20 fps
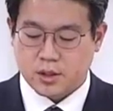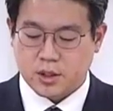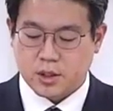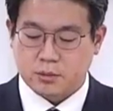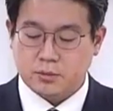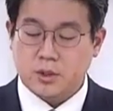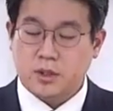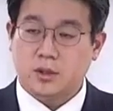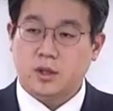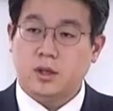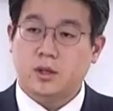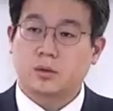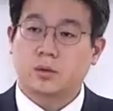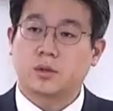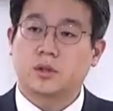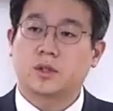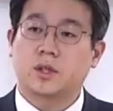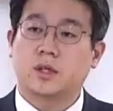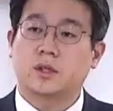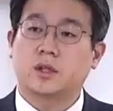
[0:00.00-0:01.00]
지금
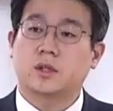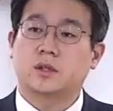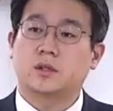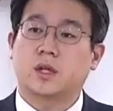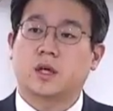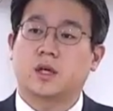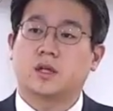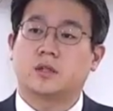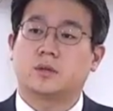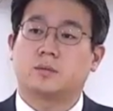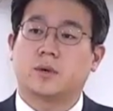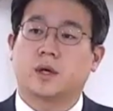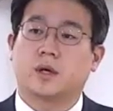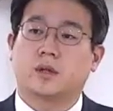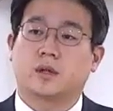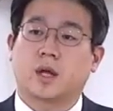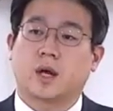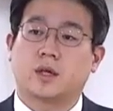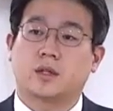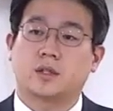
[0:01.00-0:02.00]
시대에도 흔한 일은
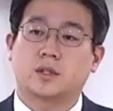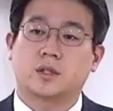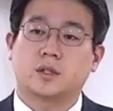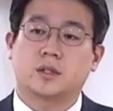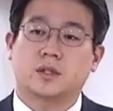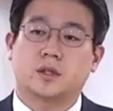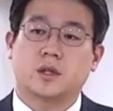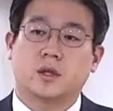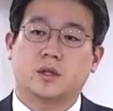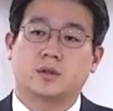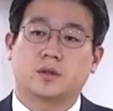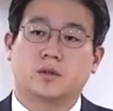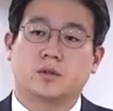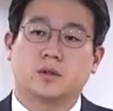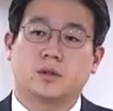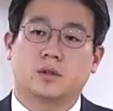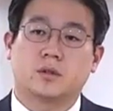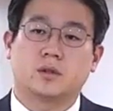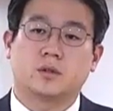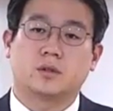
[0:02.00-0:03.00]
아니지만 당시
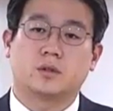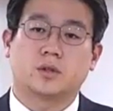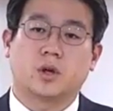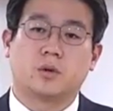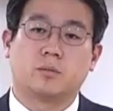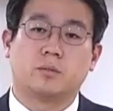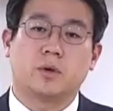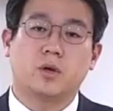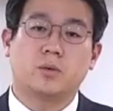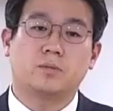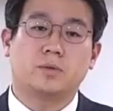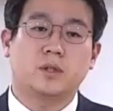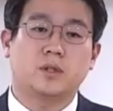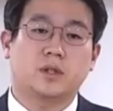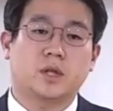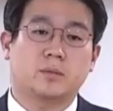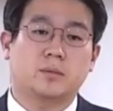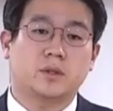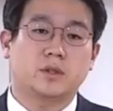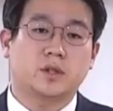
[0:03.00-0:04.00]
시대에서는 정말로
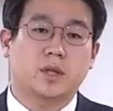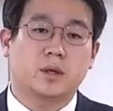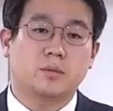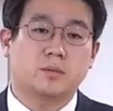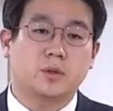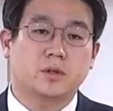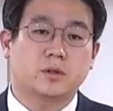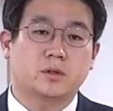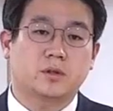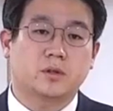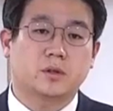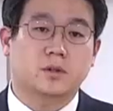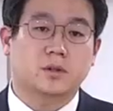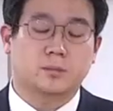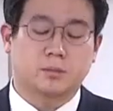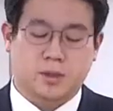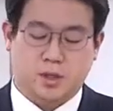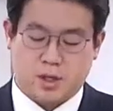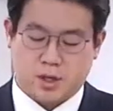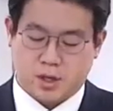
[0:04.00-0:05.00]
비참한 삶이었을
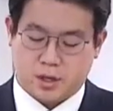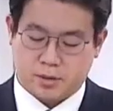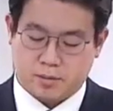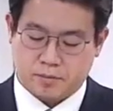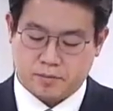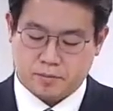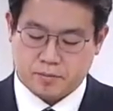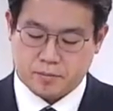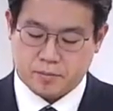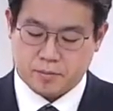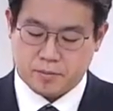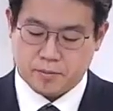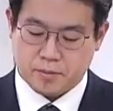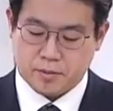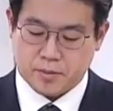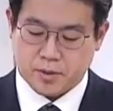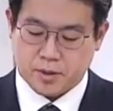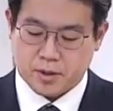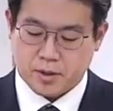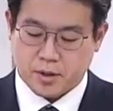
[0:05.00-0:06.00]
것입니다.
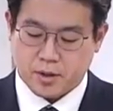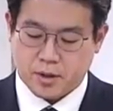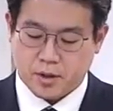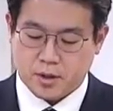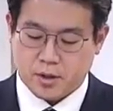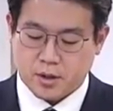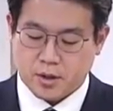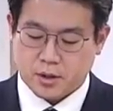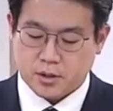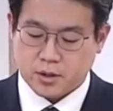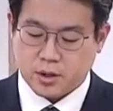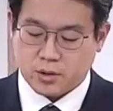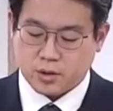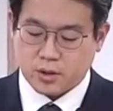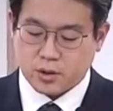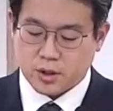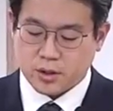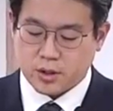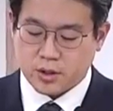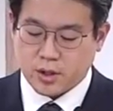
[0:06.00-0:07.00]

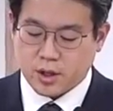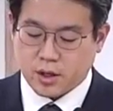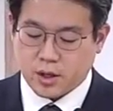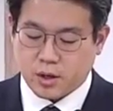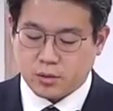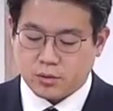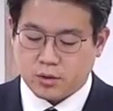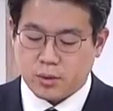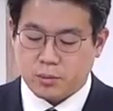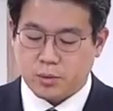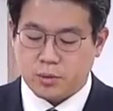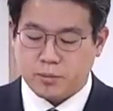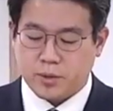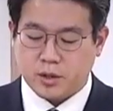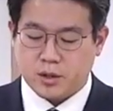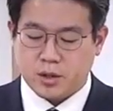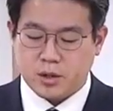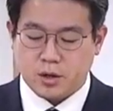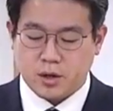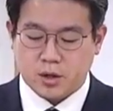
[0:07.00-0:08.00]
성경의 시대 가운데
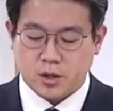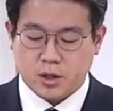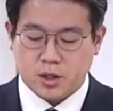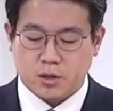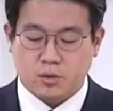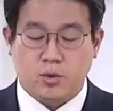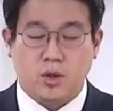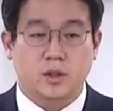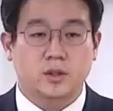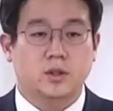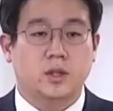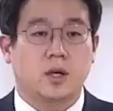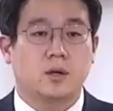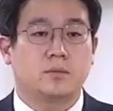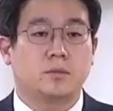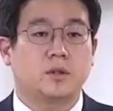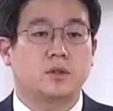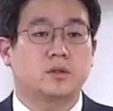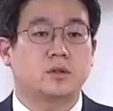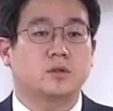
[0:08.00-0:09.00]
보면 이러한 기구한
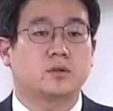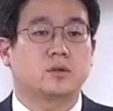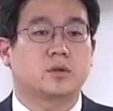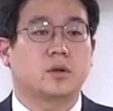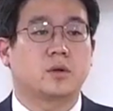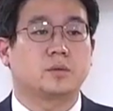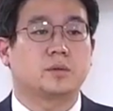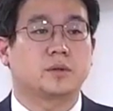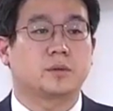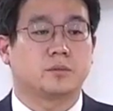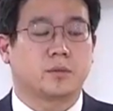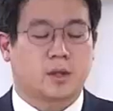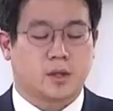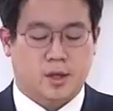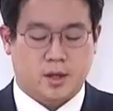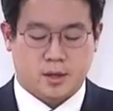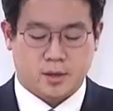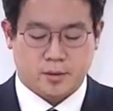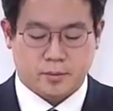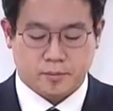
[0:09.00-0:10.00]
삶이 있을 수가
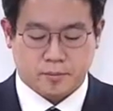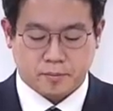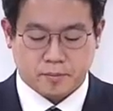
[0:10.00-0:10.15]
없습니다.